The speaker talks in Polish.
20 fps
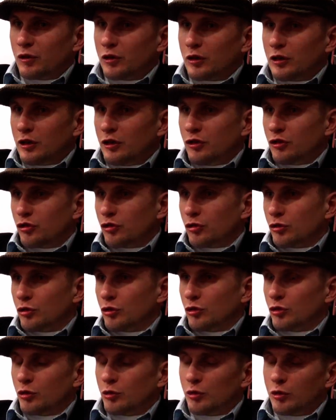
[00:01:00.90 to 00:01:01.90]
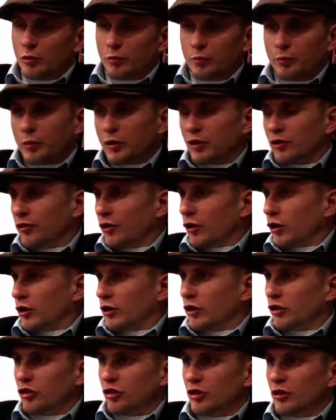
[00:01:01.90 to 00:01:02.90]
do klinczu, był
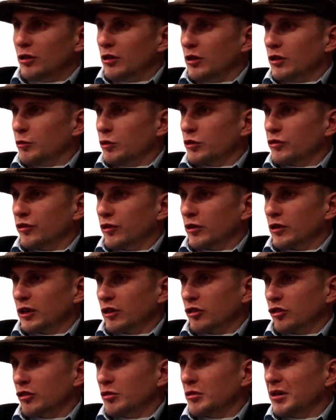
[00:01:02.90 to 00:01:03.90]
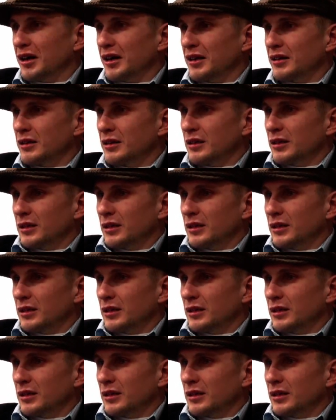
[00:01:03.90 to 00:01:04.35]
potwornie silny, potworna siła.